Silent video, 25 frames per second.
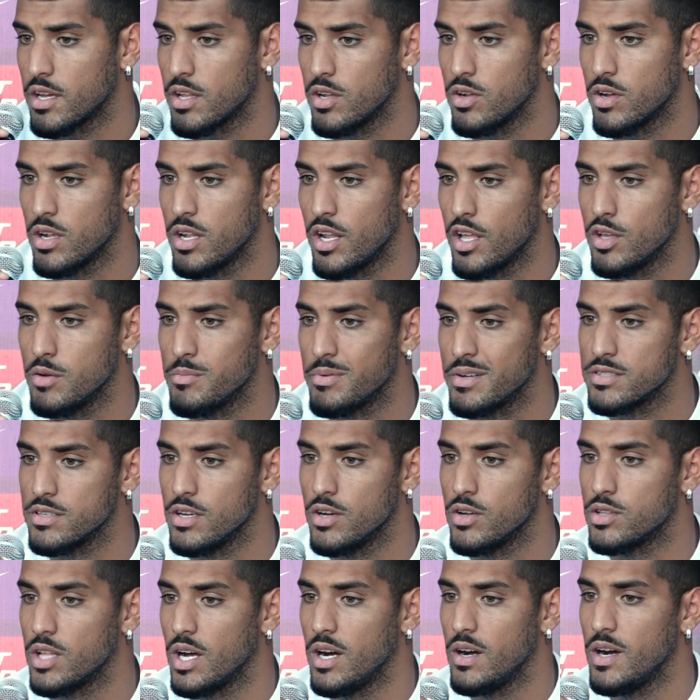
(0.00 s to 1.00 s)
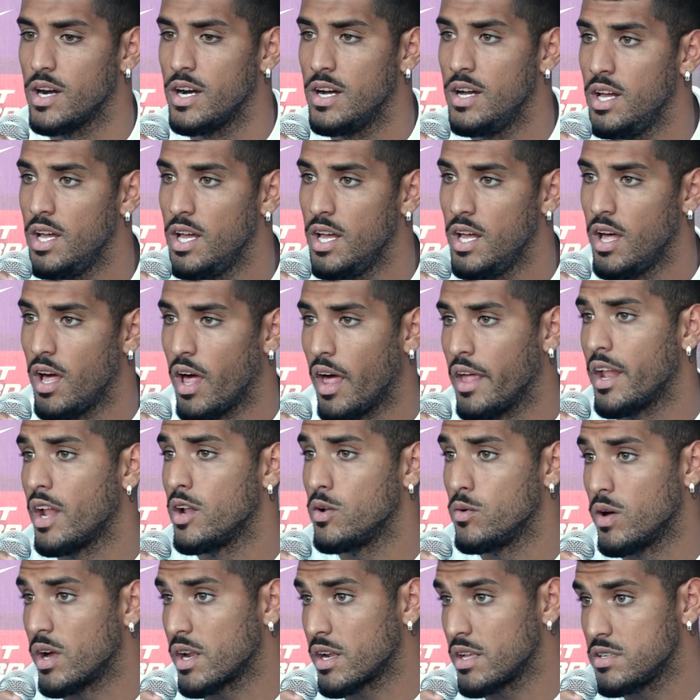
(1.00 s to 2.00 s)
Creo que el año pasado estaba Ariel
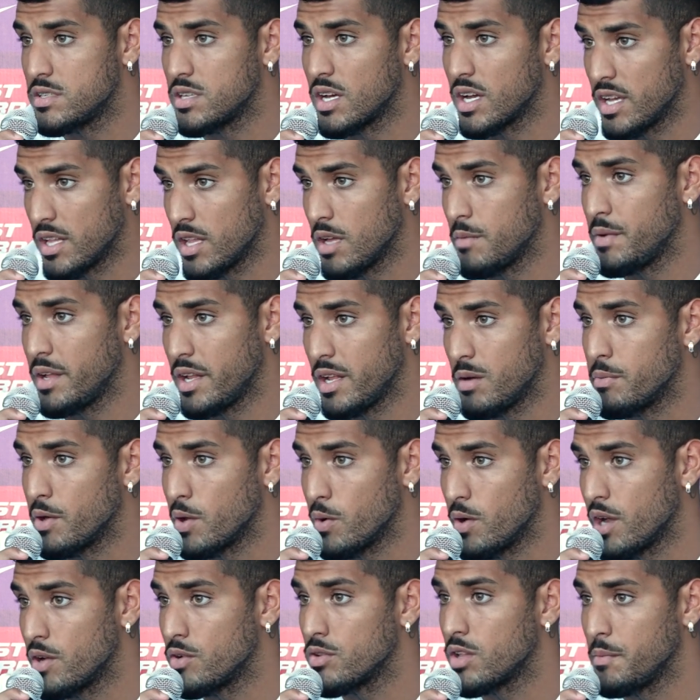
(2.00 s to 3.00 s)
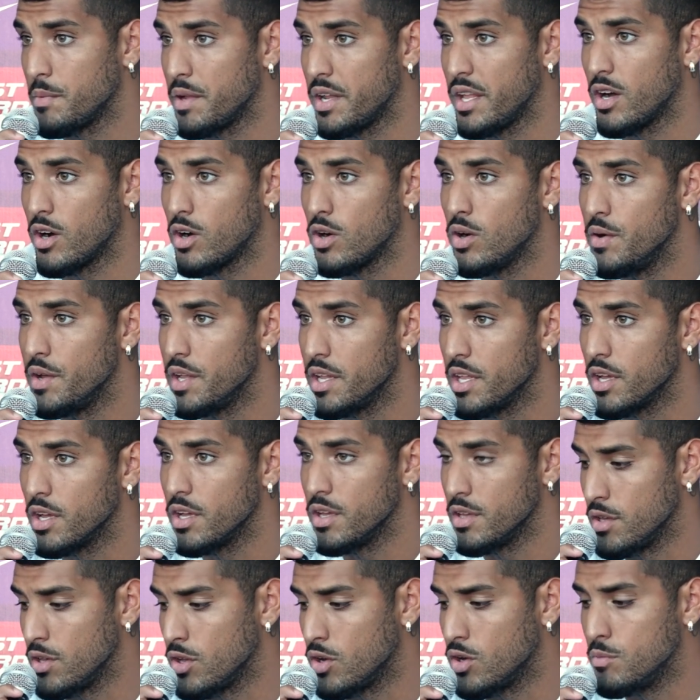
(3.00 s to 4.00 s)
Ubarriza, que también era peruano, también era joven
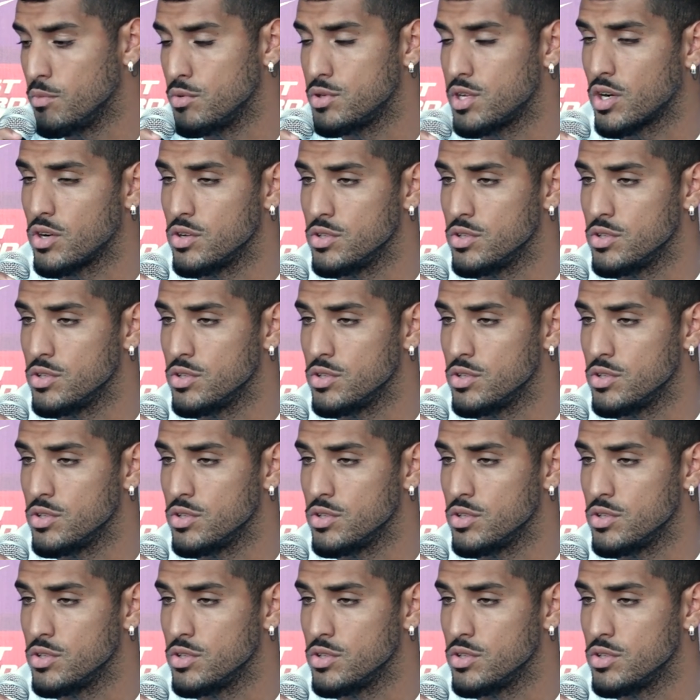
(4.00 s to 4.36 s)
y, y con muchas